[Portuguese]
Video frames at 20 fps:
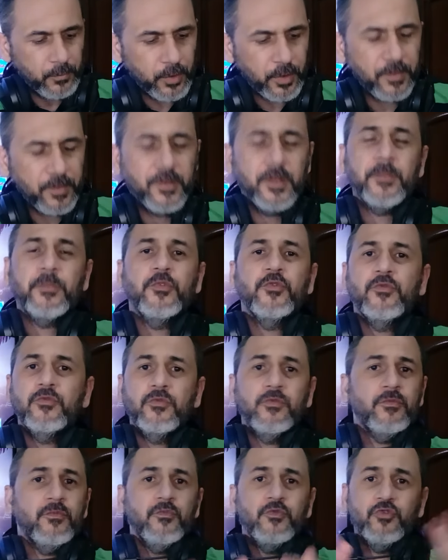Por exemplo,
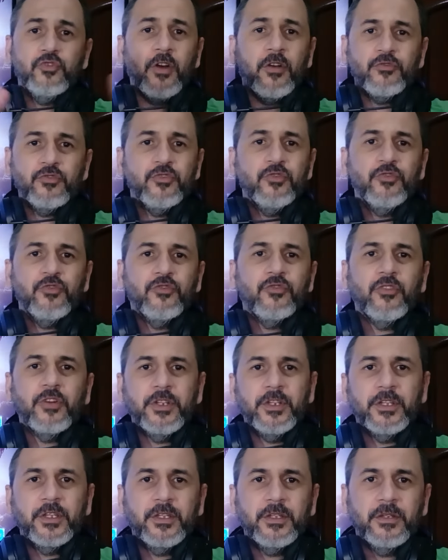jogos do
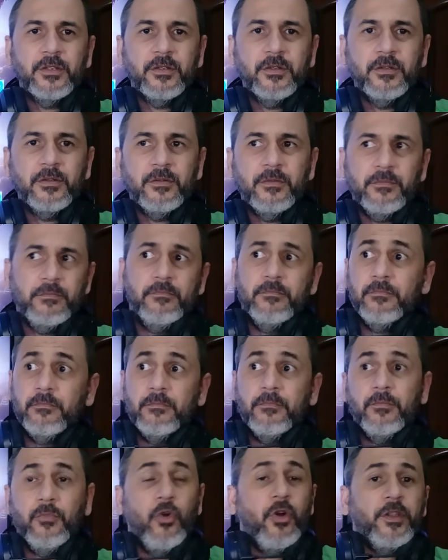Sonic.
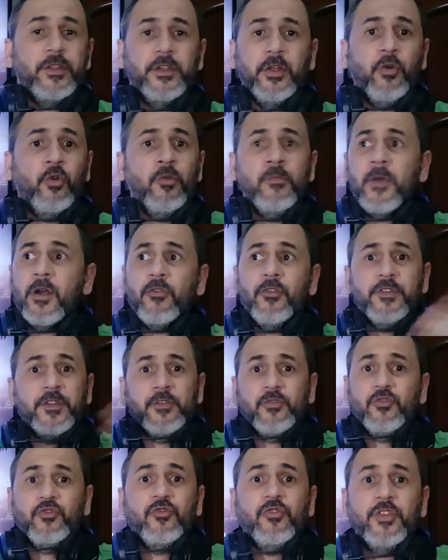Porra, tem alguma coisa
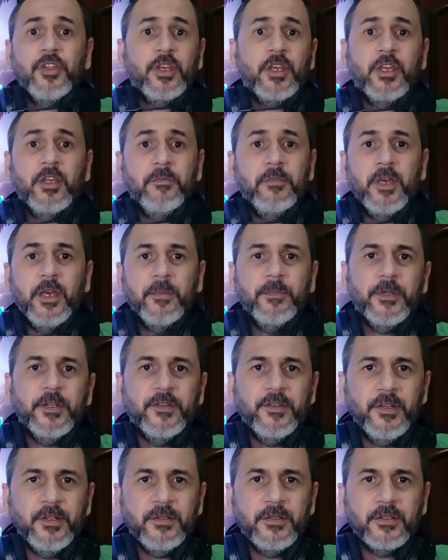no Sonic que me
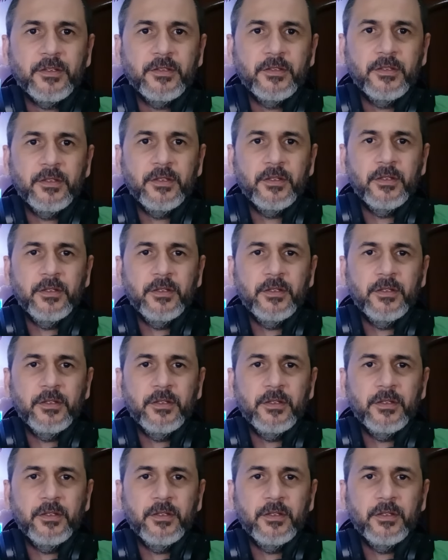representa?